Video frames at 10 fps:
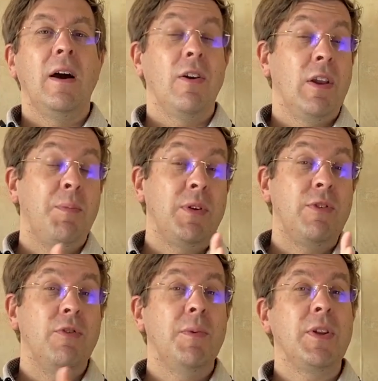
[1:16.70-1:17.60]
Alors la
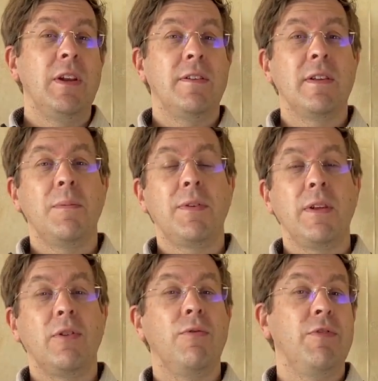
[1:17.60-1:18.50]
petite demande, elle est simple,
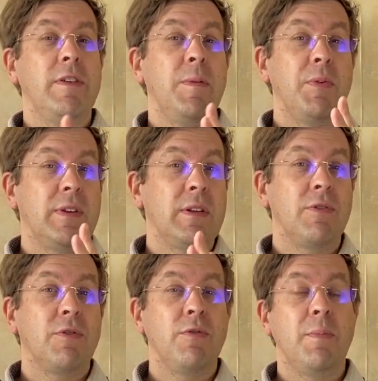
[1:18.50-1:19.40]
c'est que vous avez peut-être
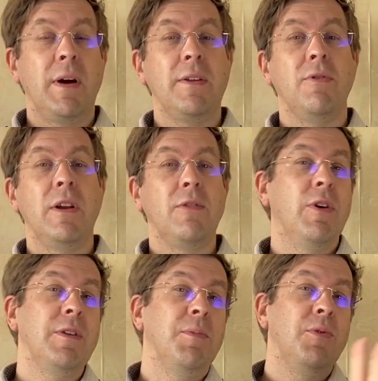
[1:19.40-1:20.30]
entendu parler de
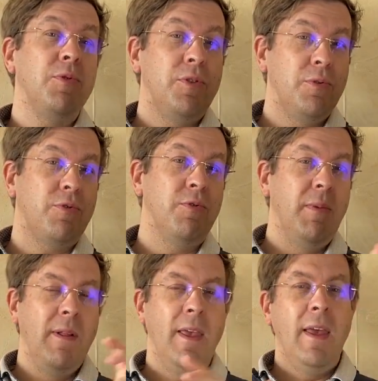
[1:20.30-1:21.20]
l'algorithme de YouTube.